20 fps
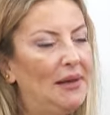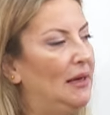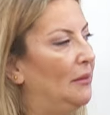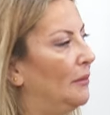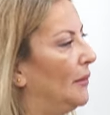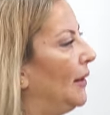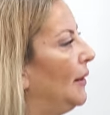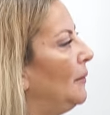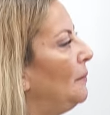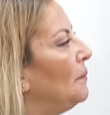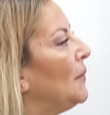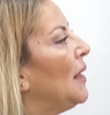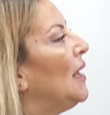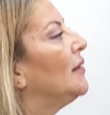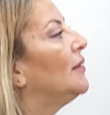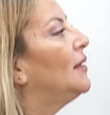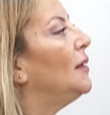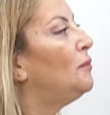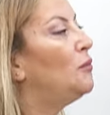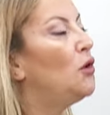bilimi,
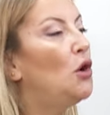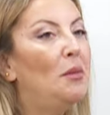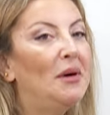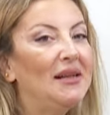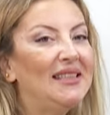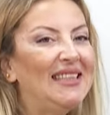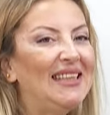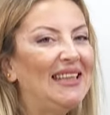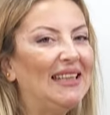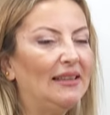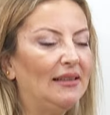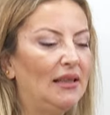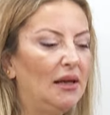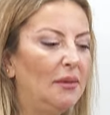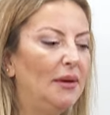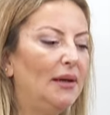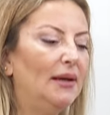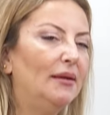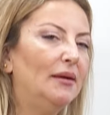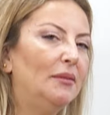diplomatik
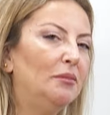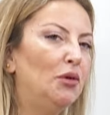değil mi?